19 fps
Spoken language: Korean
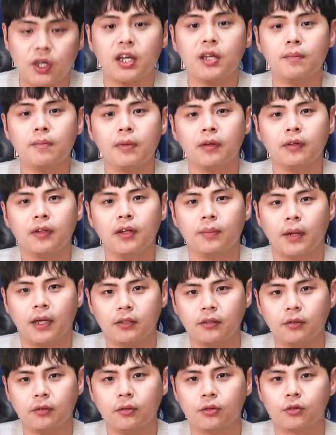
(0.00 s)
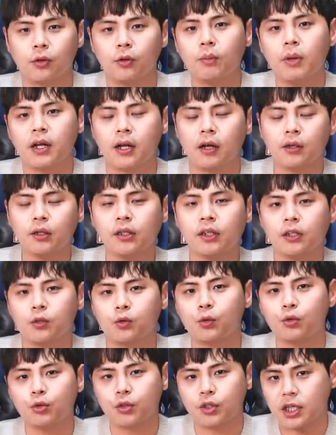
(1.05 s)
제 입맛에 맞아서 정말 가끔가다
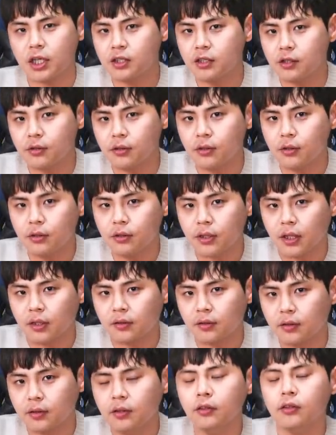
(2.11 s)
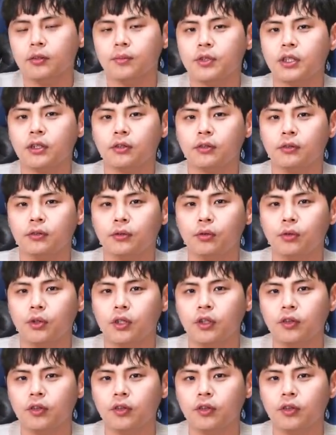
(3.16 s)
종종 찾을 것 같은 음식들도